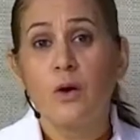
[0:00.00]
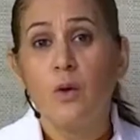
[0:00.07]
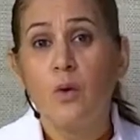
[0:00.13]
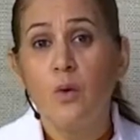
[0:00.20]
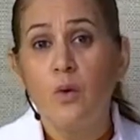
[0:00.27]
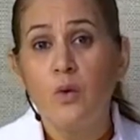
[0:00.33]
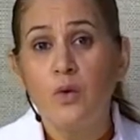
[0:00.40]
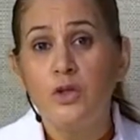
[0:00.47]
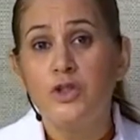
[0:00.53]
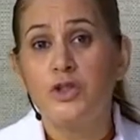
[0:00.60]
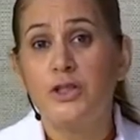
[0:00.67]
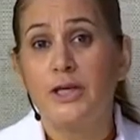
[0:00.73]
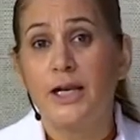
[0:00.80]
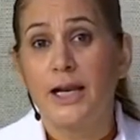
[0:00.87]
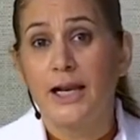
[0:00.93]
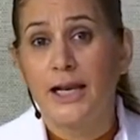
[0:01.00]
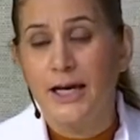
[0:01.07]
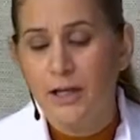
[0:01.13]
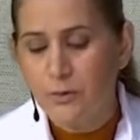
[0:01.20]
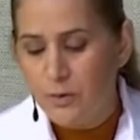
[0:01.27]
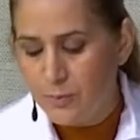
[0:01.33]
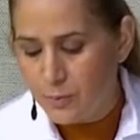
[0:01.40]
onde
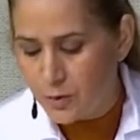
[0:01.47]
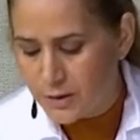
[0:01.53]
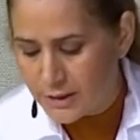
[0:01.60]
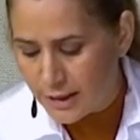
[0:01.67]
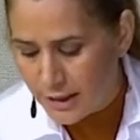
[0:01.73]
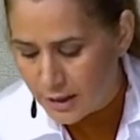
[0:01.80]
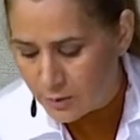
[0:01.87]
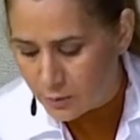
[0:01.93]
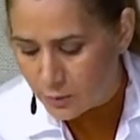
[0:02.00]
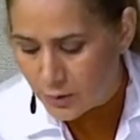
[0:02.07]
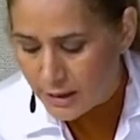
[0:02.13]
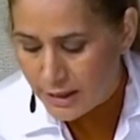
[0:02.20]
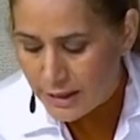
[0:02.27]
lá no hipotálamo